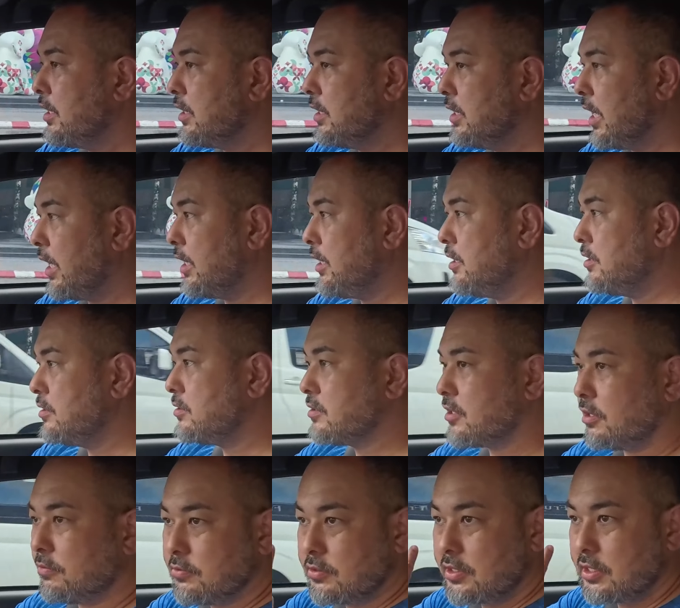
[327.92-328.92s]
e aí
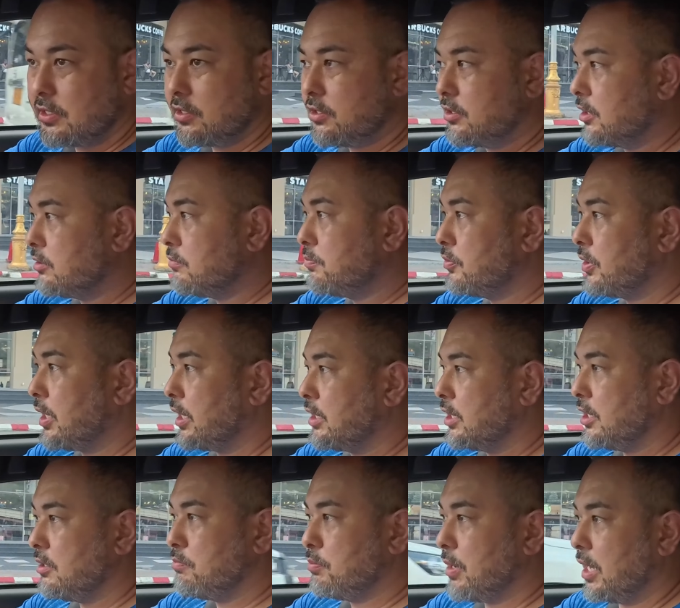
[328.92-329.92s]
estamos andando por
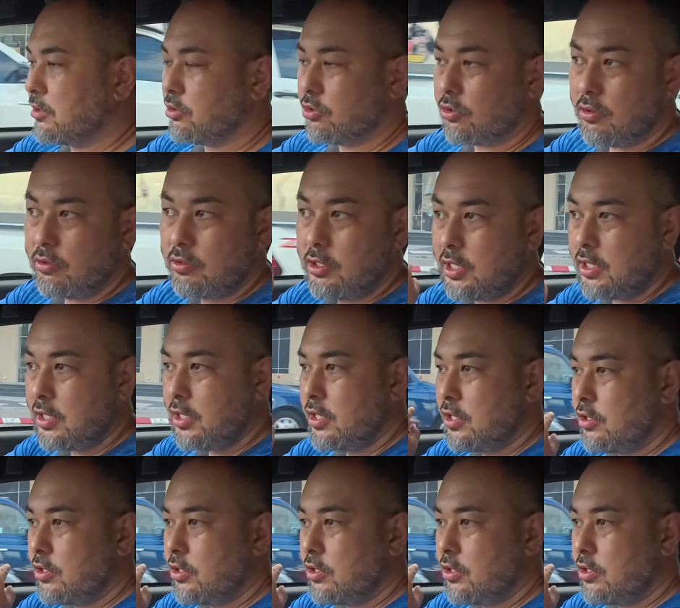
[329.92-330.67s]
aqui em Patong.